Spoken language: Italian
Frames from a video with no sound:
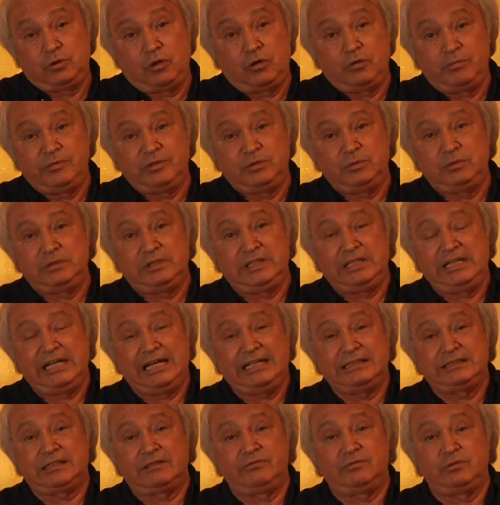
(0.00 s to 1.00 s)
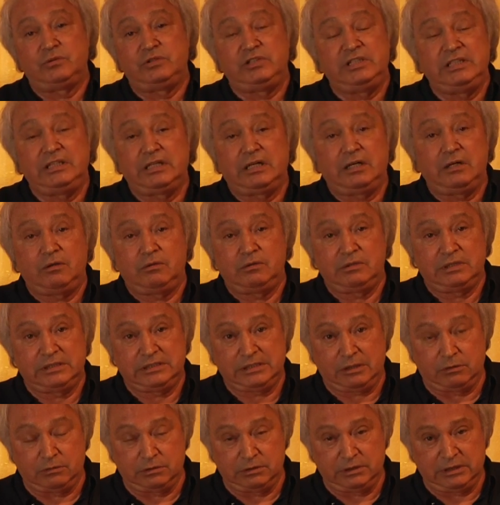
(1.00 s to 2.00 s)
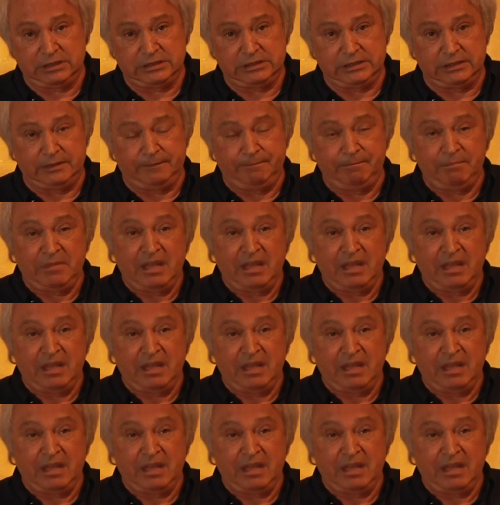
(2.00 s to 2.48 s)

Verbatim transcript: come tutti gli altri, fuggire o nascondersi.